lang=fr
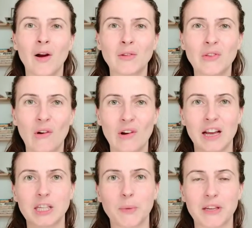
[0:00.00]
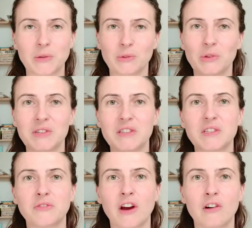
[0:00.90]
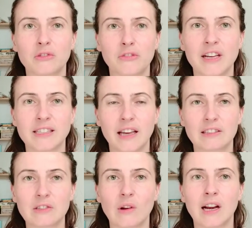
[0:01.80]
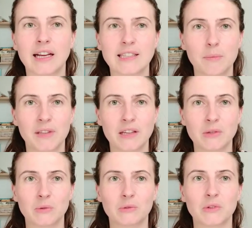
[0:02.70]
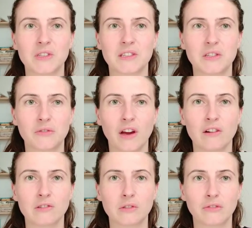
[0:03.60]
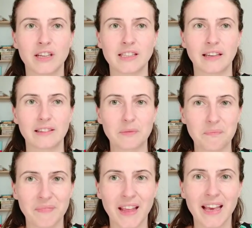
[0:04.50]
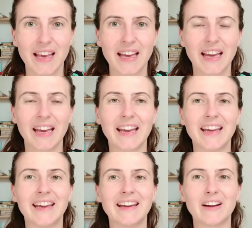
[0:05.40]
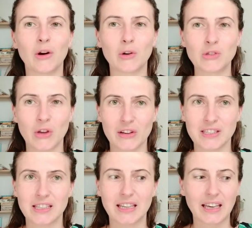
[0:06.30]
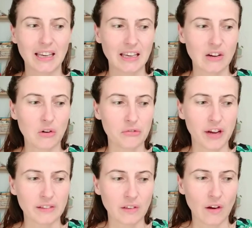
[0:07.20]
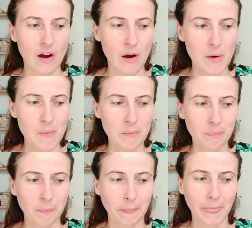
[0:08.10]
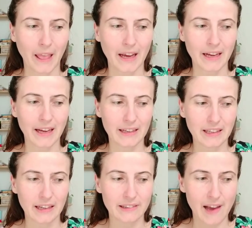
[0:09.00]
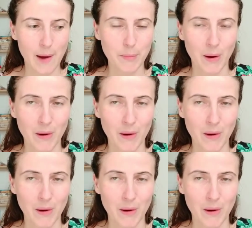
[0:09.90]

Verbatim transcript: dans l'expression de ses différentes facettes, dans l'acceptation de ses différentes facettes. Et Rogers décrit en fait quatre étapes